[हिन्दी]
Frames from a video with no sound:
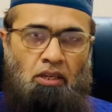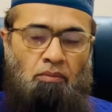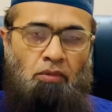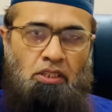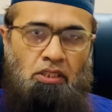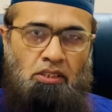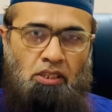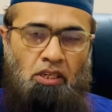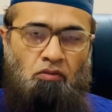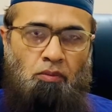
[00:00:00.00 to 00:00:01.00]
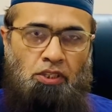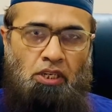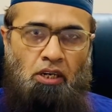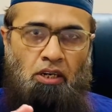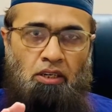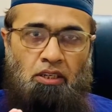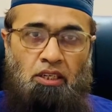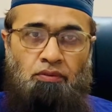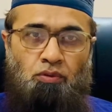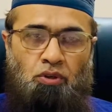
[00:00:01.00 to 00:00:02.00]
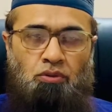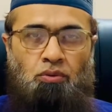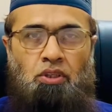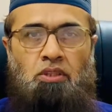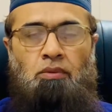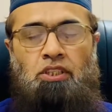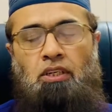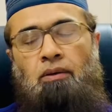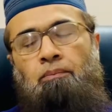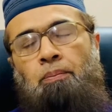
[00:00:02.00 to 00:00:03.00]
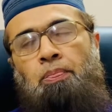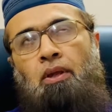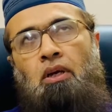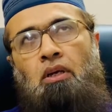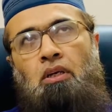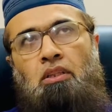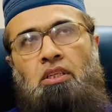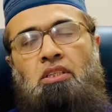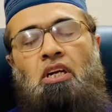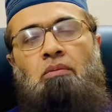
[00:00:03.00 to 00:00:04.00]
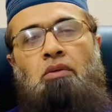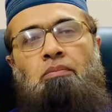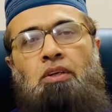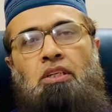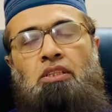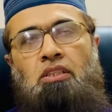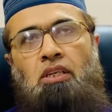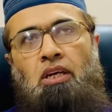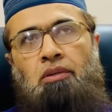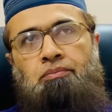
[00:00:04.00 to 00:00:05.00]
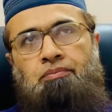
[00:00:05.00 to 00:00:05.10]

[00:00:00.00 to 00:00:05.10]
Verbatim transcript: मकसद से वो बच्चा डी फोकस होने से बचेगा तीसरे नंबर पर ये चीज़ है